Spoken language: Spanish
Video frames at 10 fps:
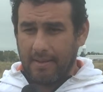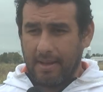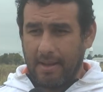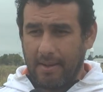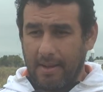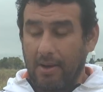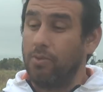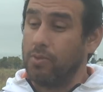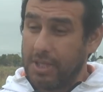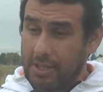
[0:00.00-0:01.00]
que,
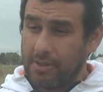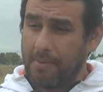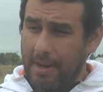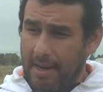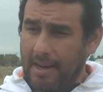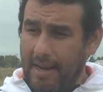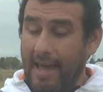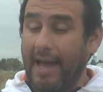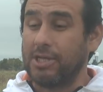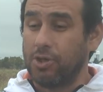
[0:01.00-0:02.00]
los muchachos también le,
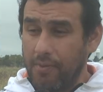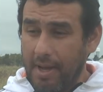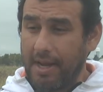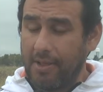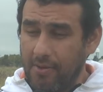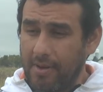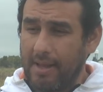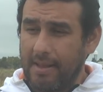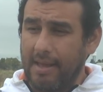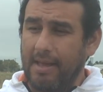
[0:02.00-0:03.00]
le, cayó bien esto
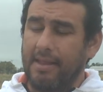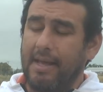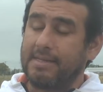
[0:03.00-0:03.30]
de,